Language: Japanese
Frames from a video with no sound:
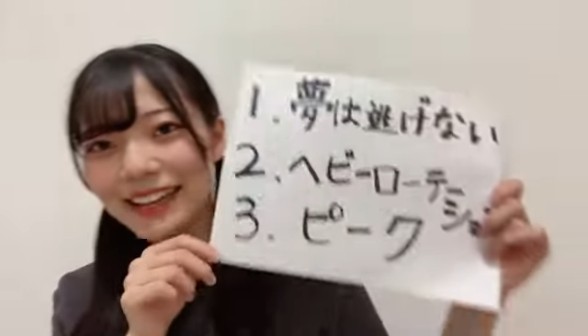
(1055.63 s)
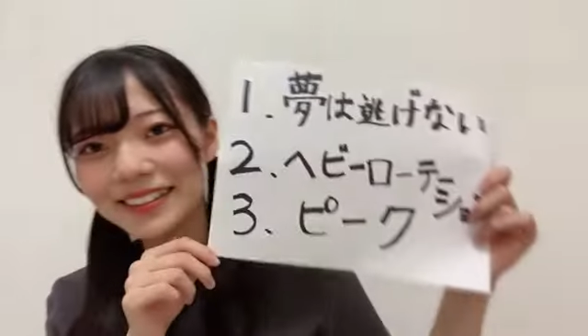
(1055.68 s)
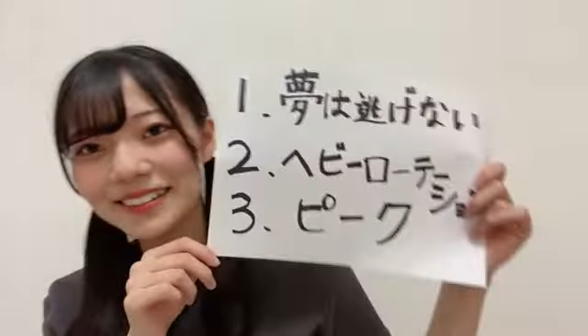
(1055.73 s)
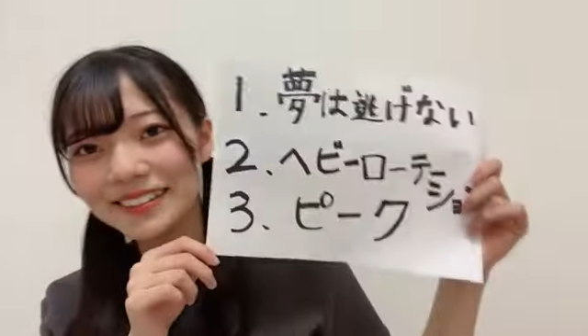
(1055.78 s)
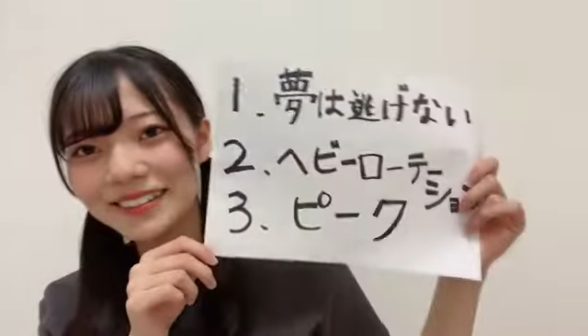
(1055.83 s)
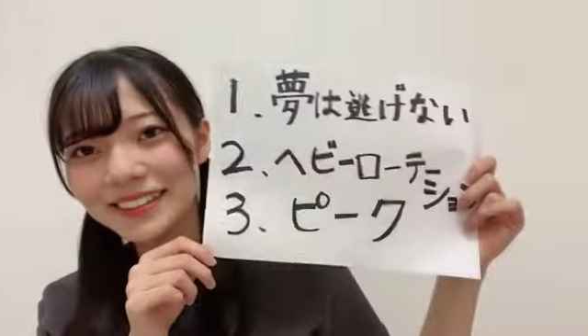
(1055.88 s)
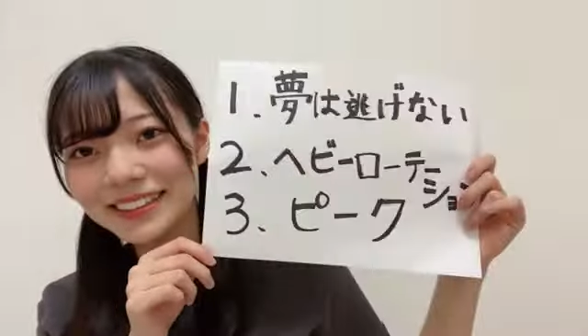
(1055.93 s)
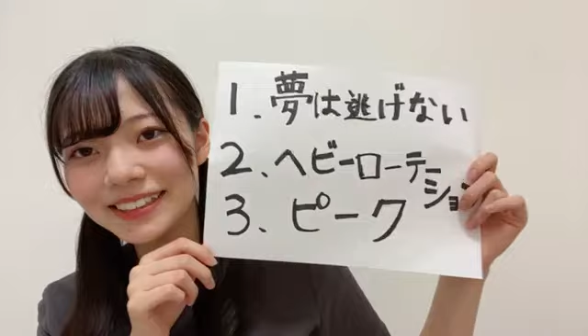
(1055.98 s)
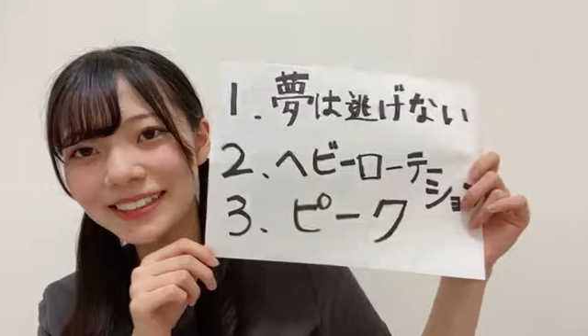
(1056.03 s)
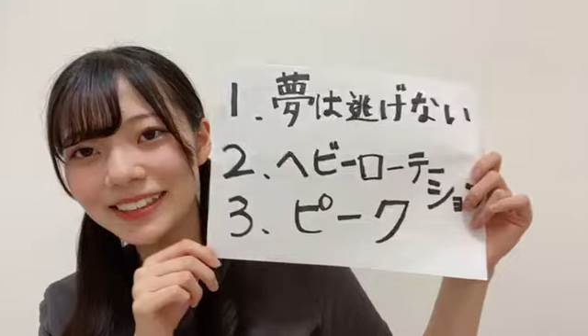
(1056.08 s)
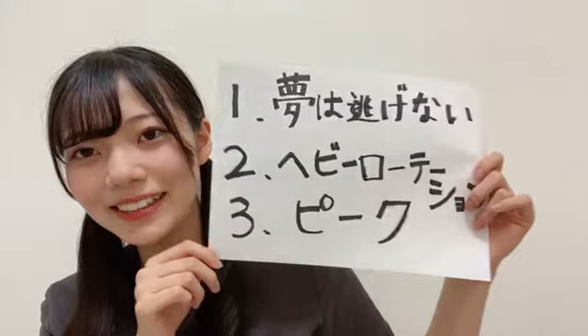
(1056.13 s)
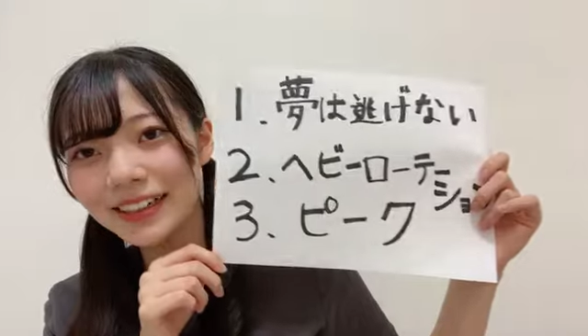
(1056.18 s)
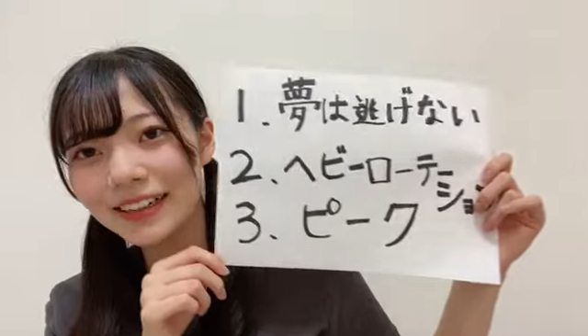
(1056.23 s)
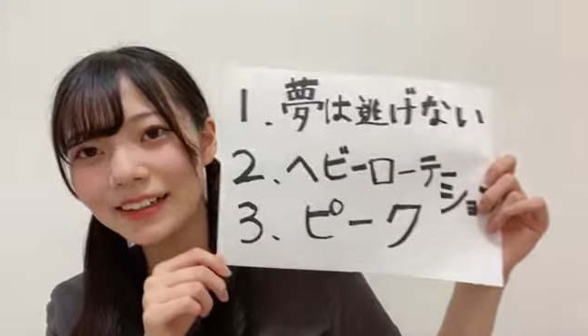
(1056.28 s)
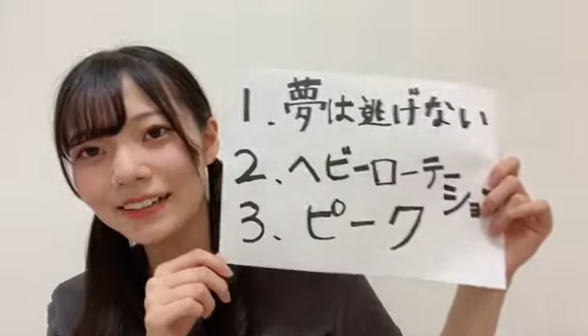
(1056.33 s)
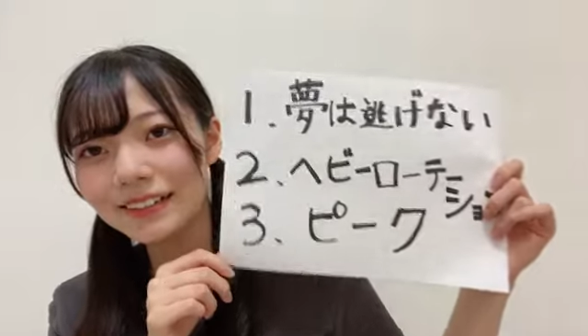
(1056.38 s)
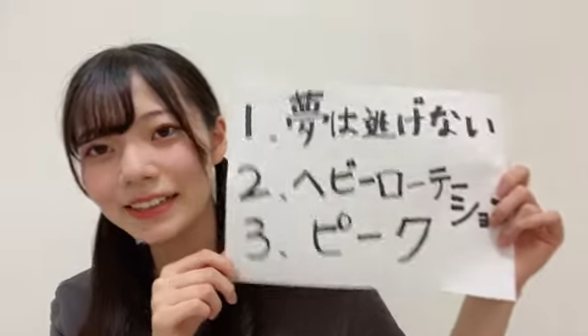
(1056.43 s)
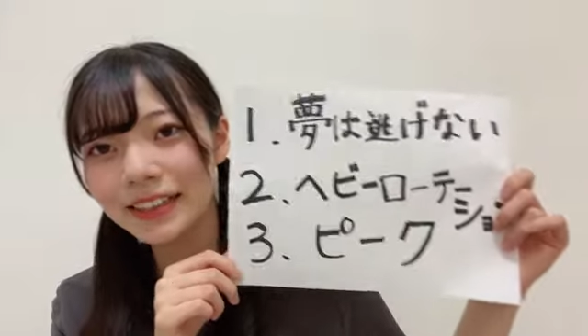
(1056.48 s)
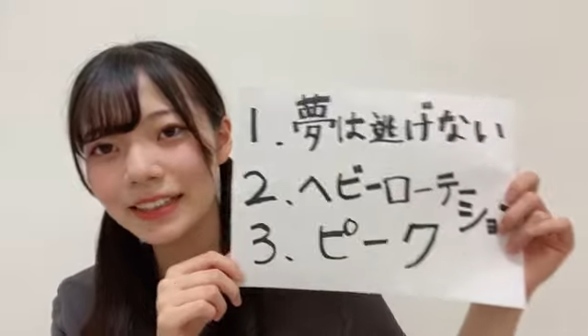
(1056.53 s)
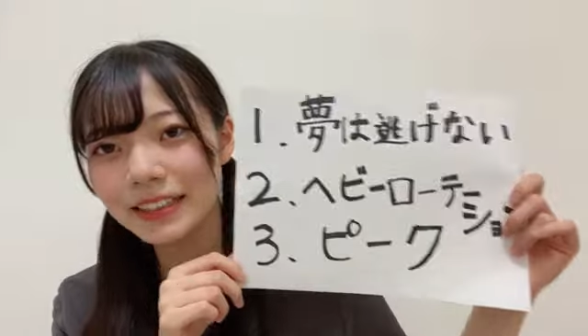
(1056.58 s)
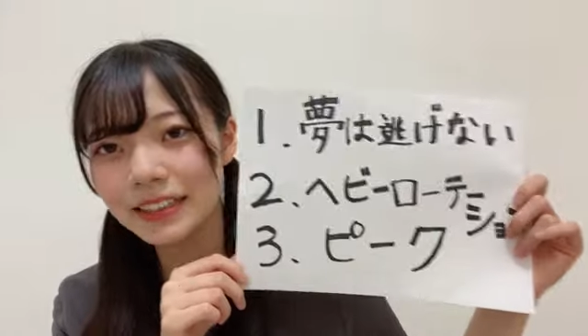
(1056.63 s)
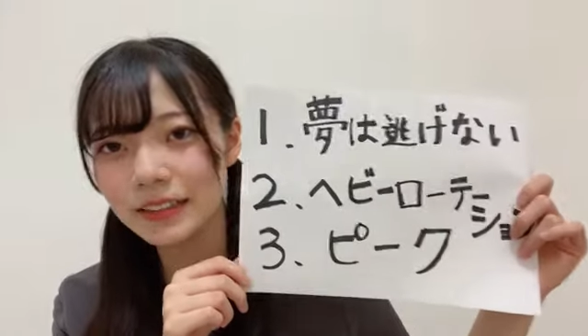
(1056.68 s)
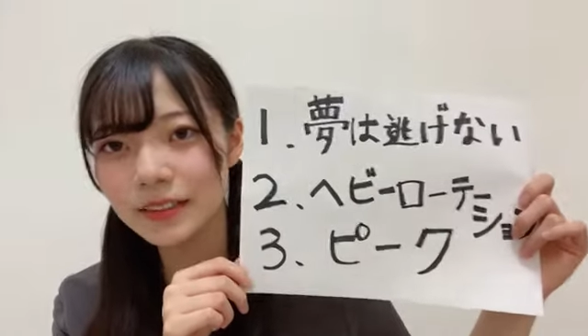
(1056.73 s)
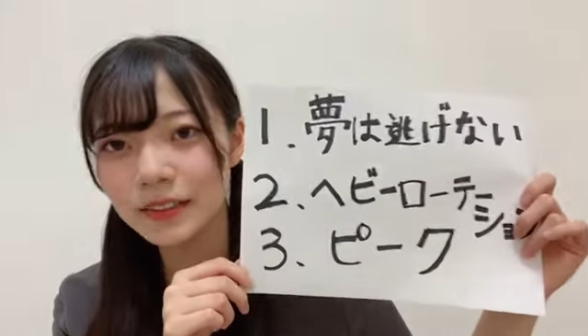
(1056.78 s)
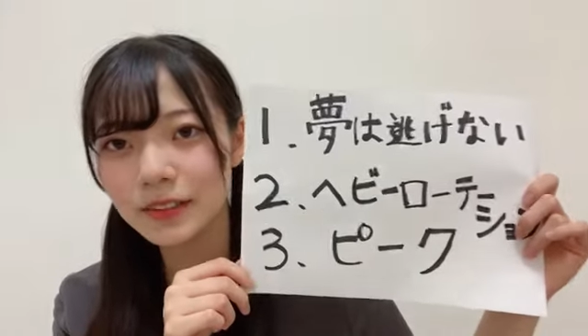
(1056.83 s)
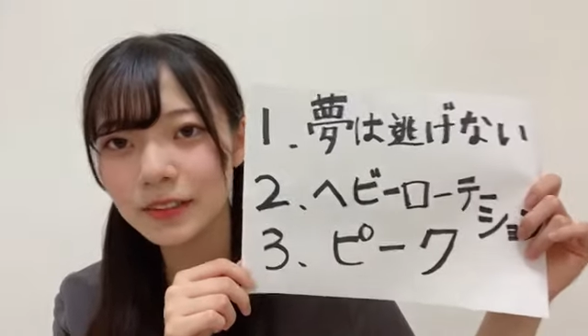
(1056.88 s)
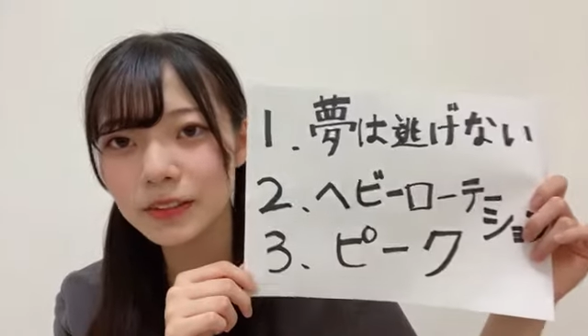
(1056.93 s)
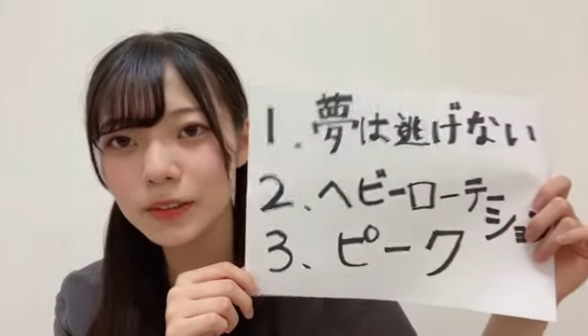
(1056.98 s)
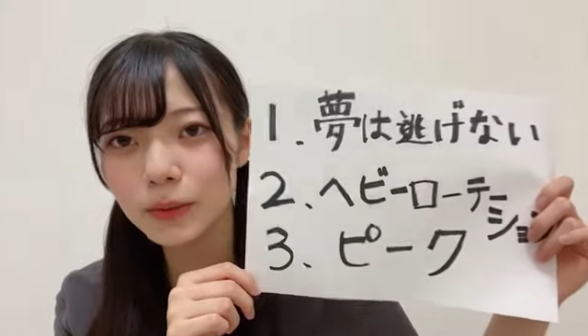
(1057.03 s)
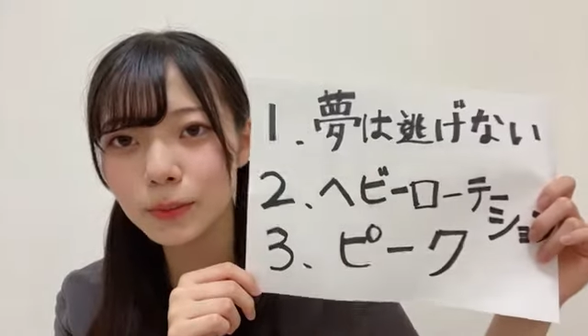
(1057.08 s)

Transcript: いこちらが私の